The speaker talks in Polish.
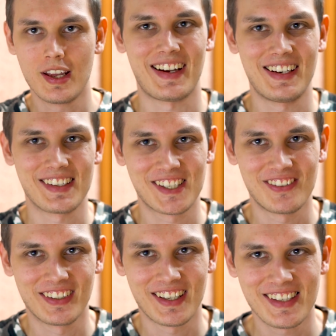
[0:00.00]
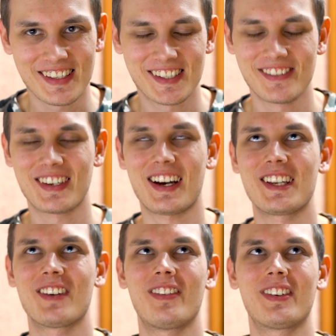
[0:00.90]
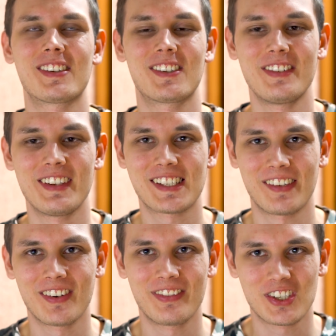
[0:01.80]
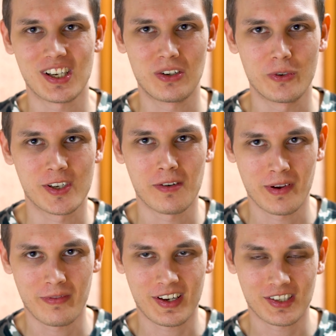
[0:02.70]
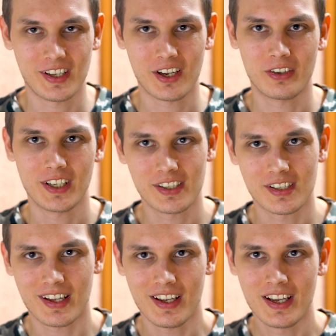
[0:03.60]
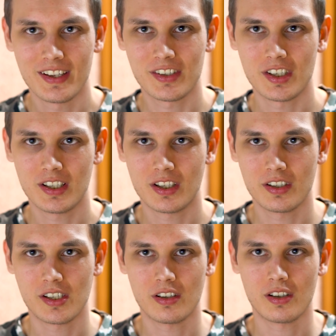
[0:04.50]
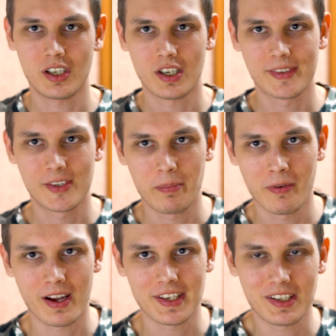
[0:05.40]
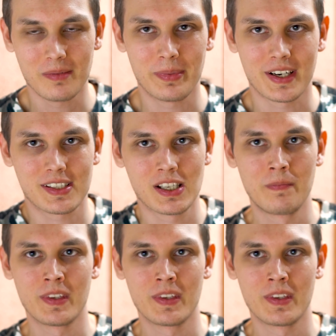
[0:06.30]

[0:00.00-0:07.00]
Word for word: ale są one niesłychanie po prostu niesamowicie kluczowe, ważne i konieczne, jeżeli chodzi o zdobywanie imprez.